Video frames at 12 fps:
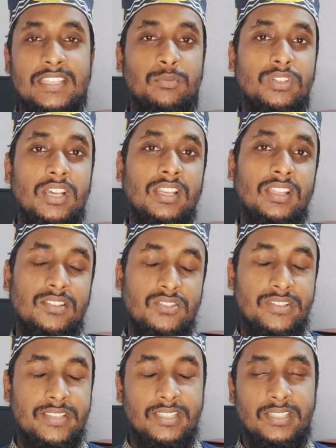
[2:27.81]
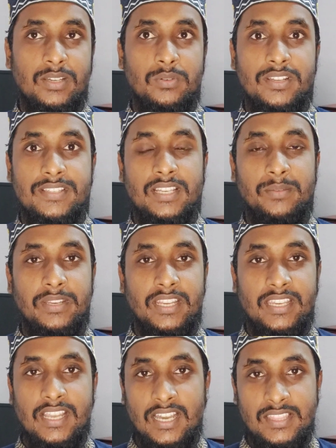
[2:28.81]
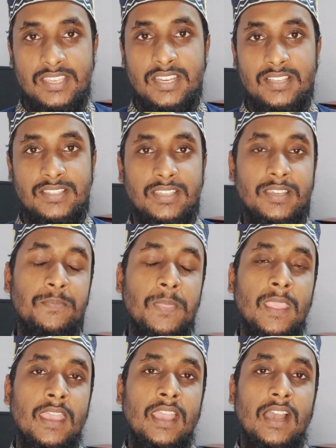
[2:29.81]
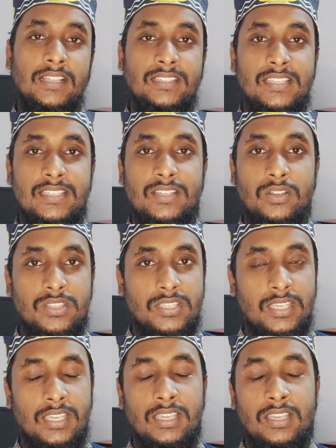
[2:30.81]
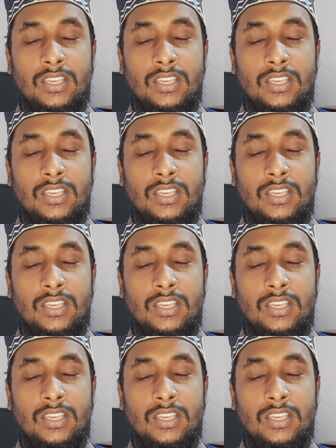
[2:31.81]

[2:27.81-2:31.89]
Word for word: যেমন আল্লাহ রাসুল সাল্লাহ আলি সাল্লামের একটি হাদিস আছে হাদিসটি হচ্ছে